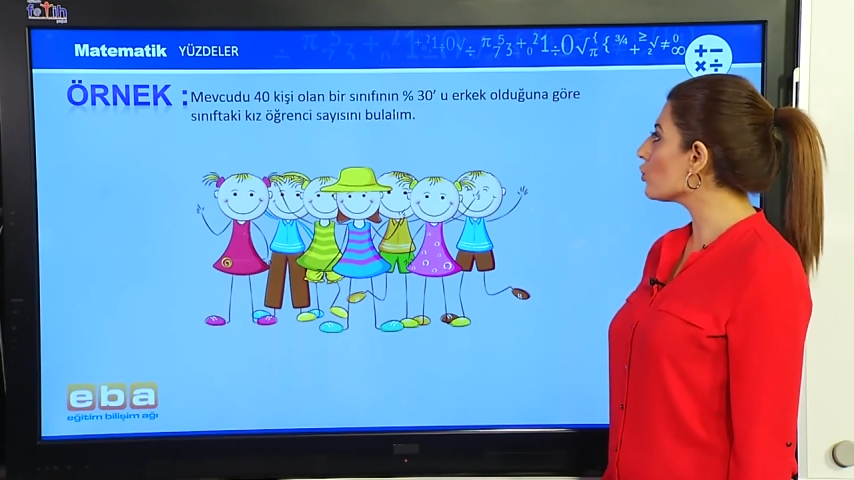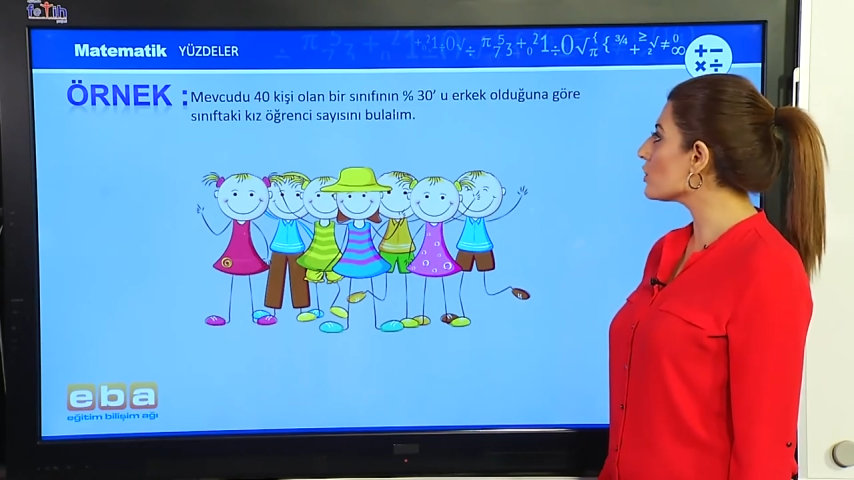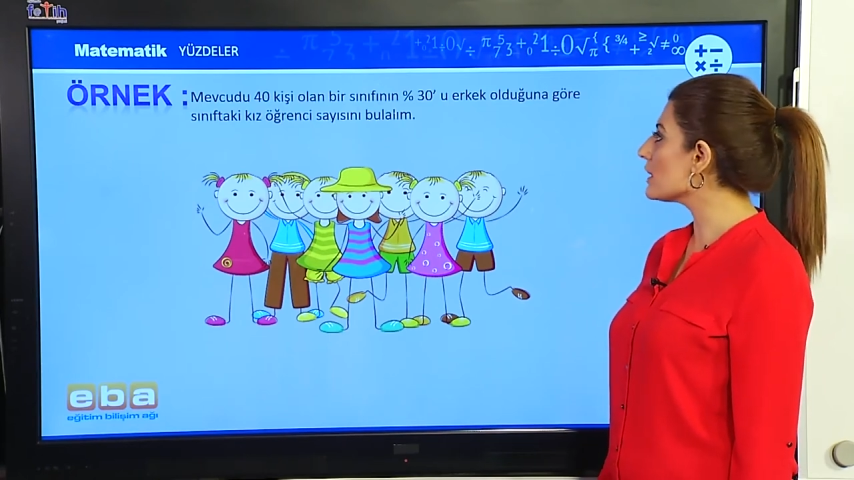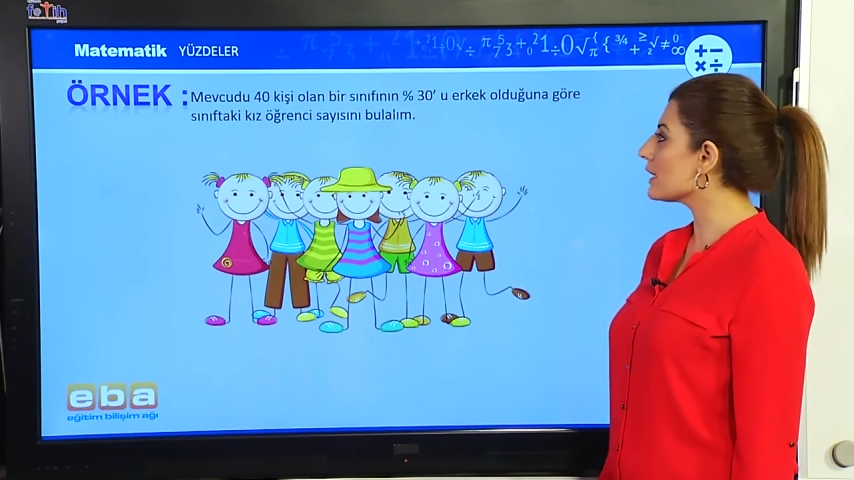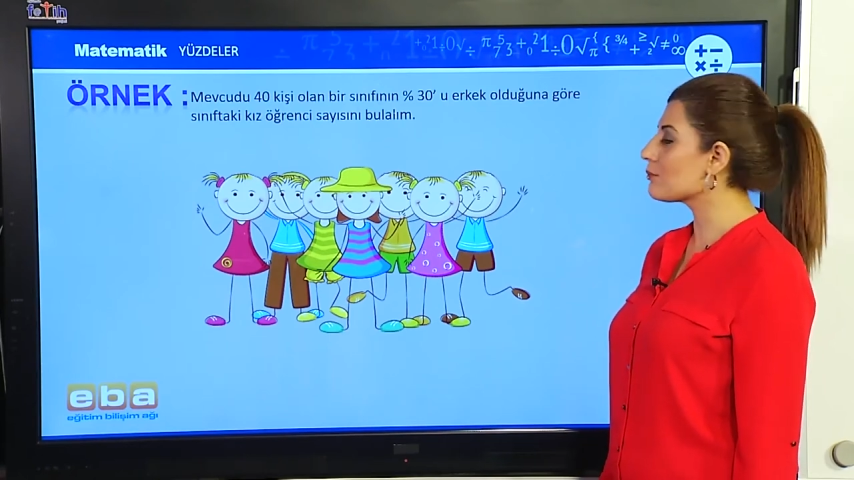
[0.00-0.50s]

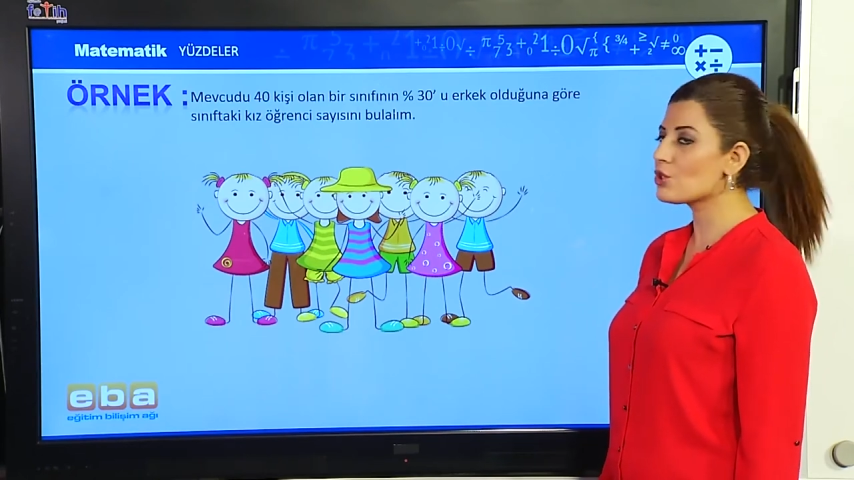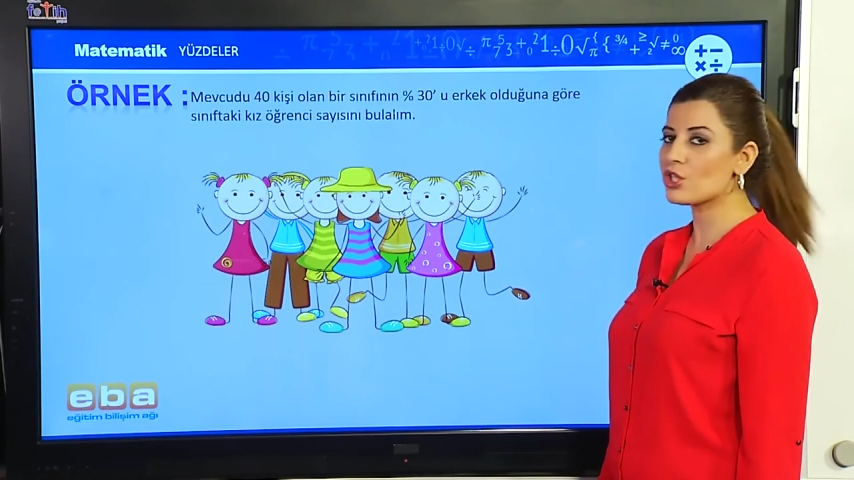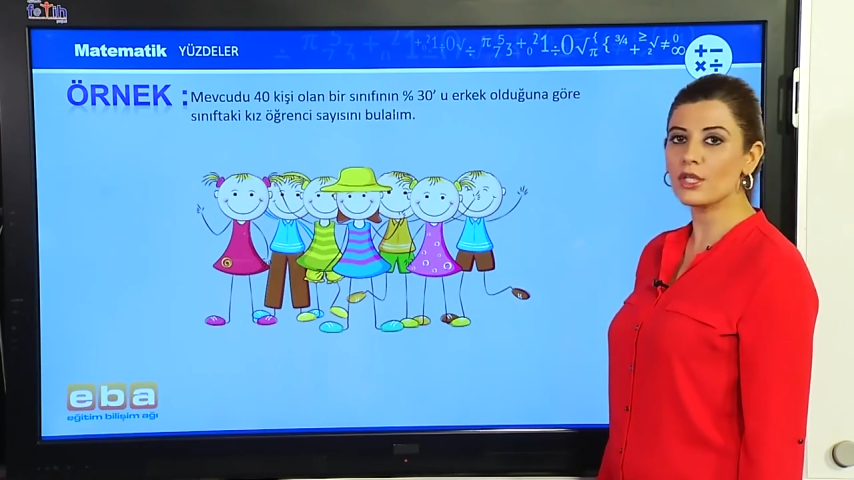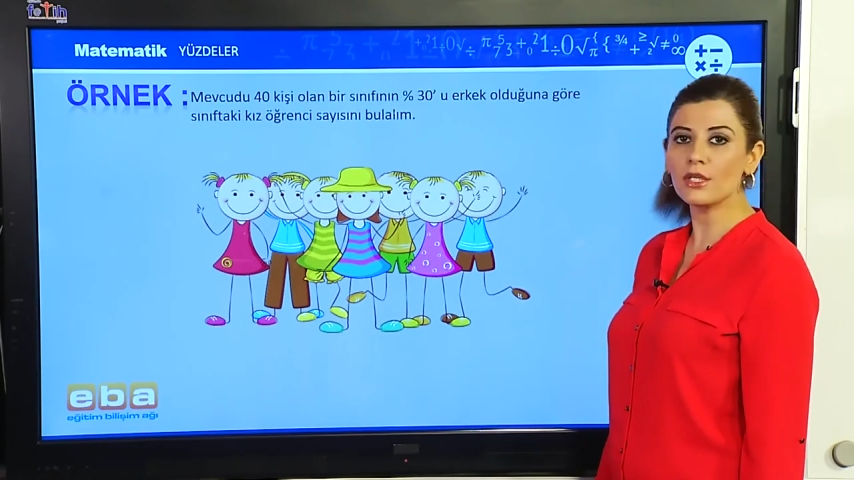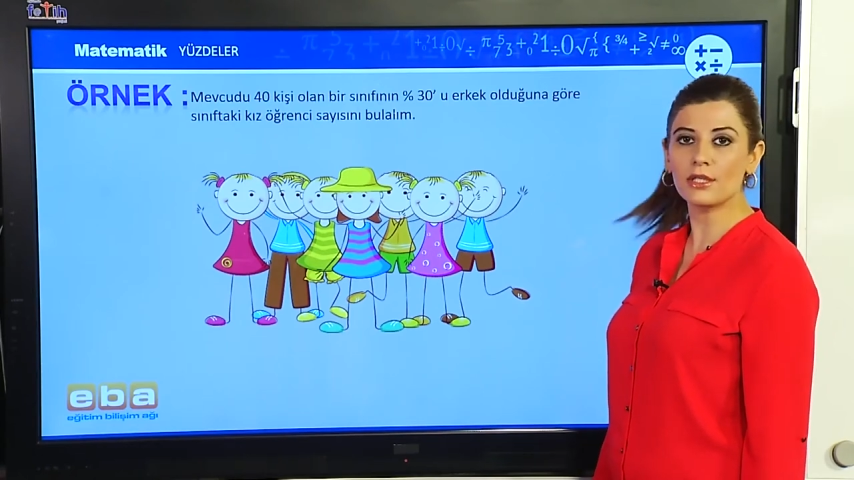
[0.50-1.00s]

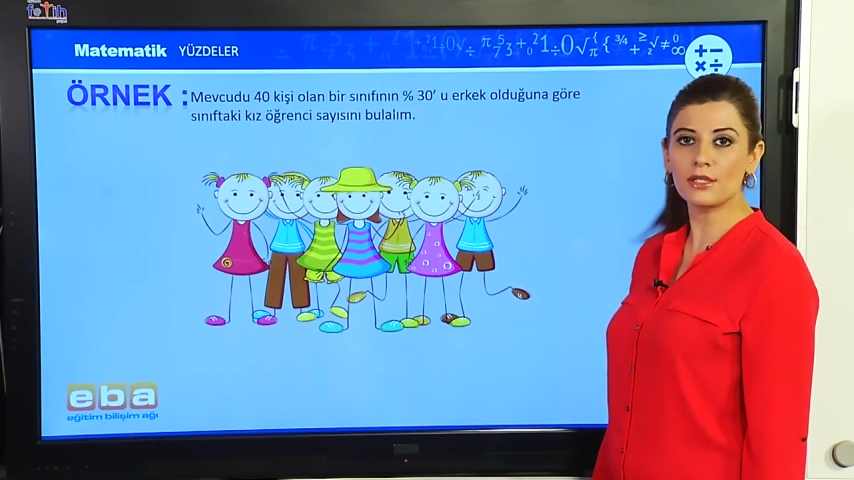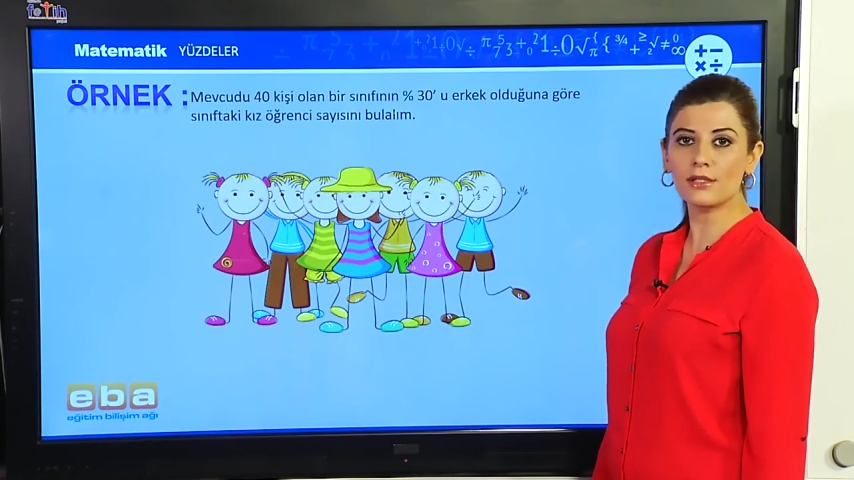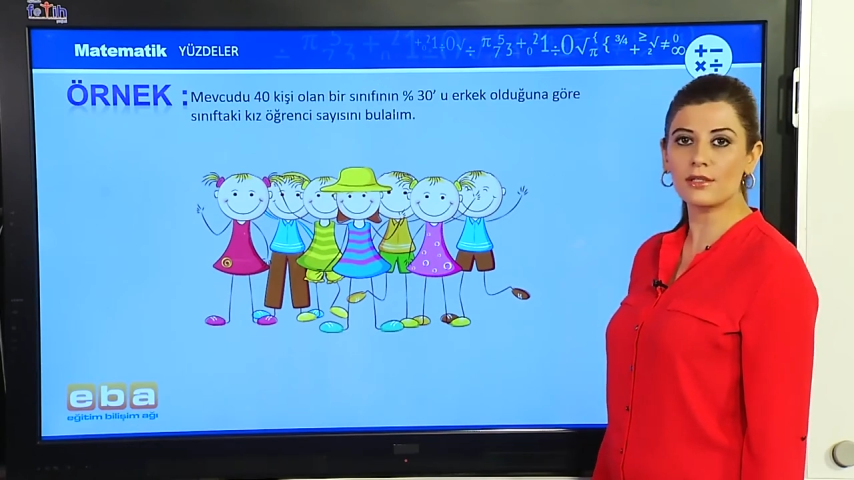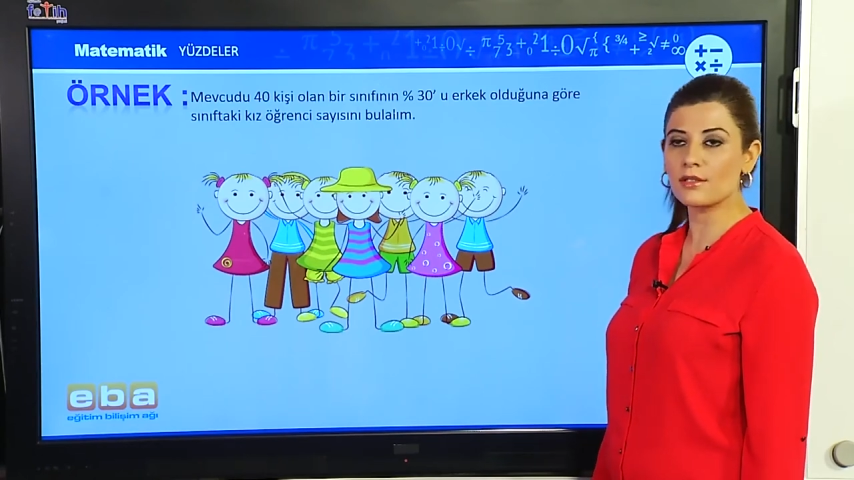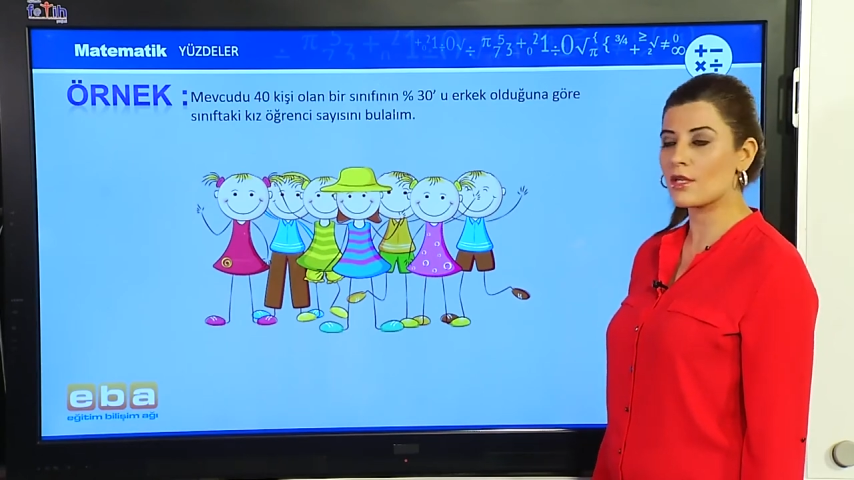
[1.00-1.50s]
%70'i
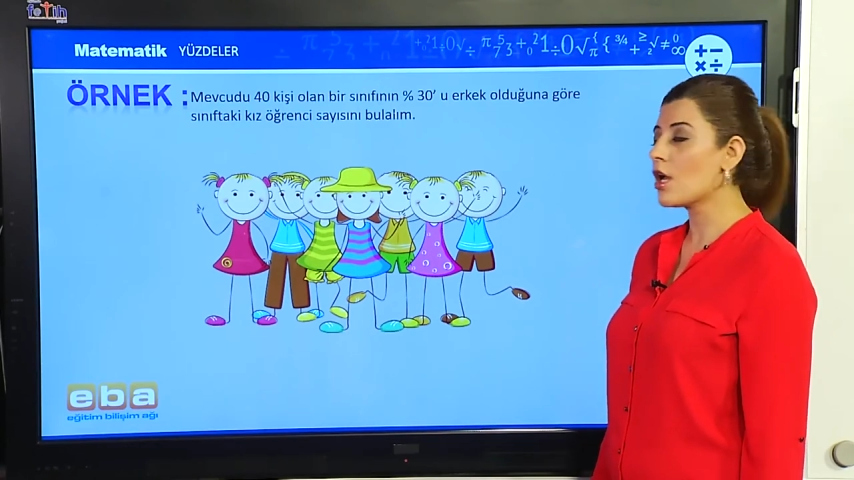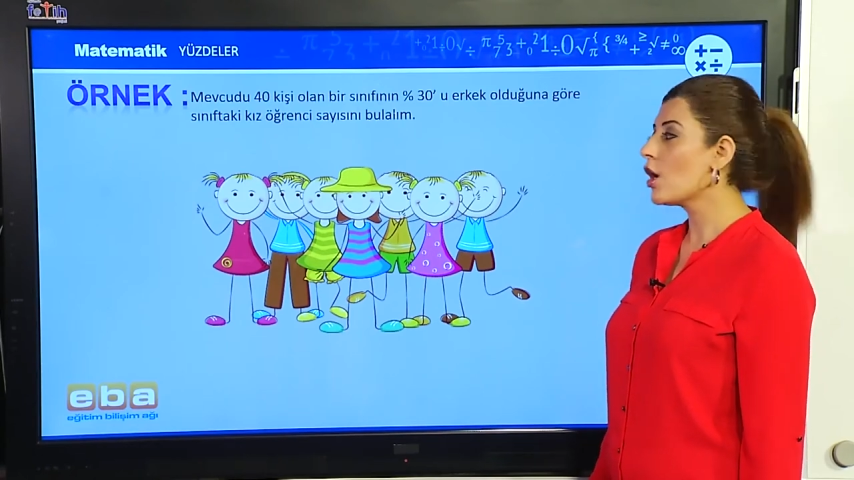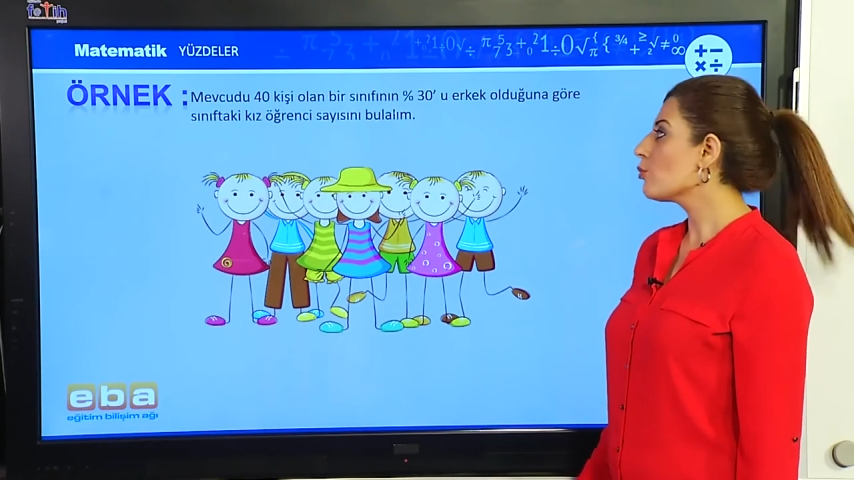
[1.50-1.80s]
kızdır.